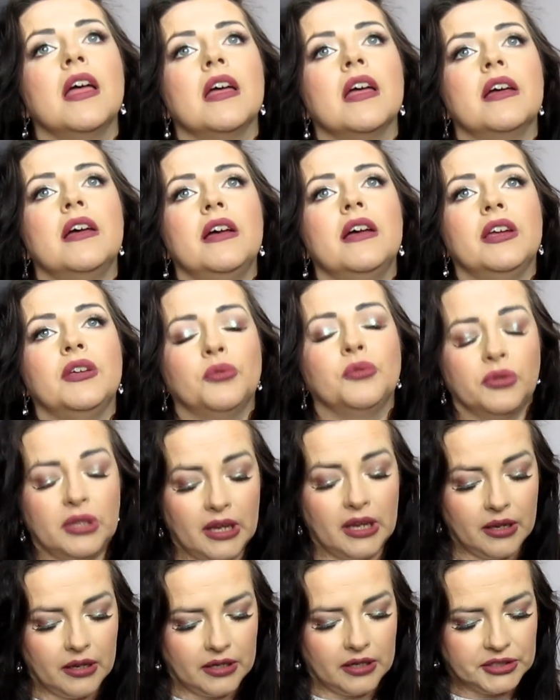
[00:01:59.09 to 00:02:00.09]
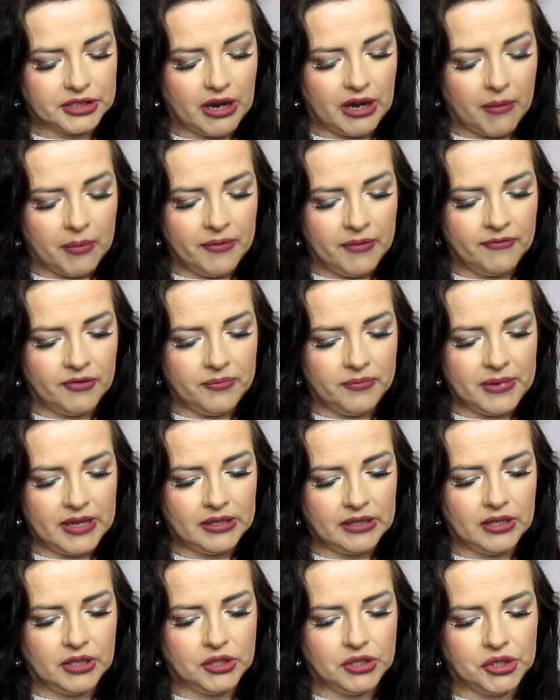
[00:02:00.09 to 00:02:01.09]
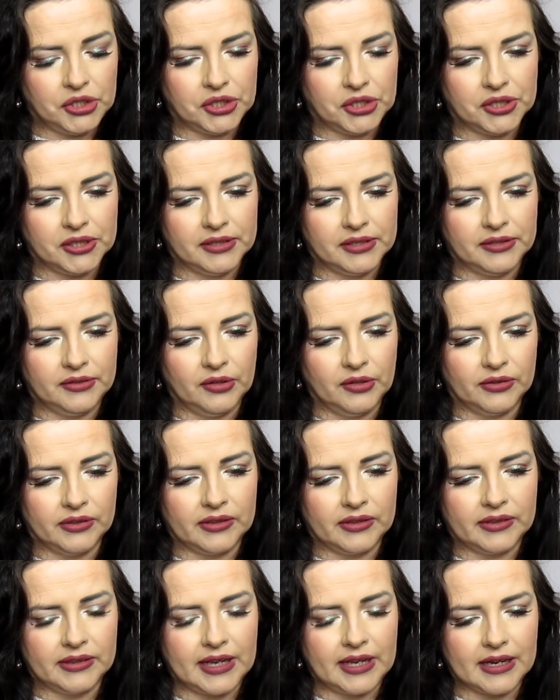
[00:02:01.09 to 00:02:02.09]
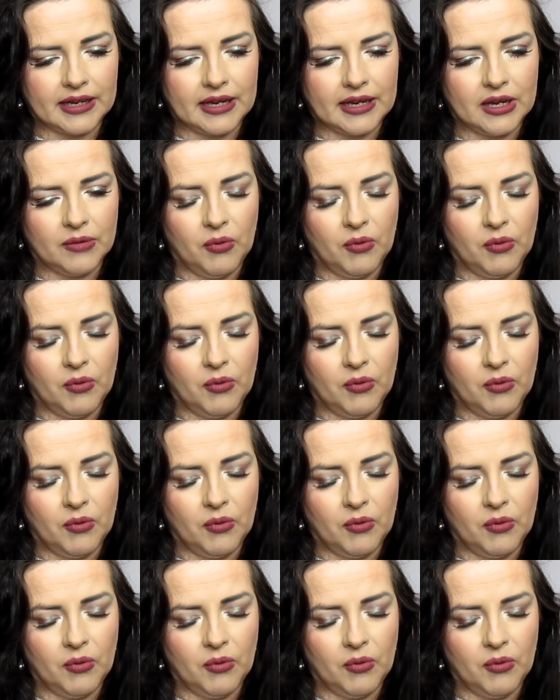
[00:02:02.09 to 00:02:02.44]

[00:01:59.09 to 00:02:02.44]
E, I tutaj chciałabym wymienić e, no, takich